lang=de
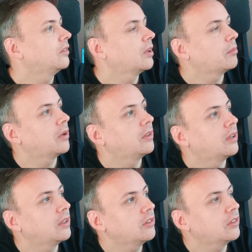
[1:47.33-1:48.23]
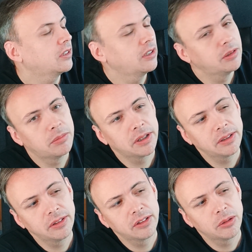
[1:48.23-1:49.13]
Ich habe eine Eierschecke
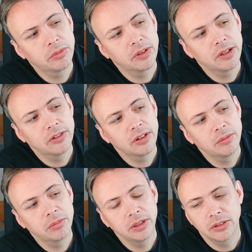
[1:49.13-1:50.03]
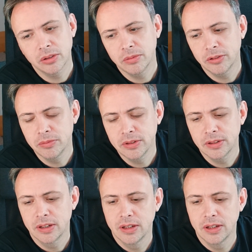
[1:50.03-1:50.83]
gebacken. Ich glaube, Selchan bringt auch was mit.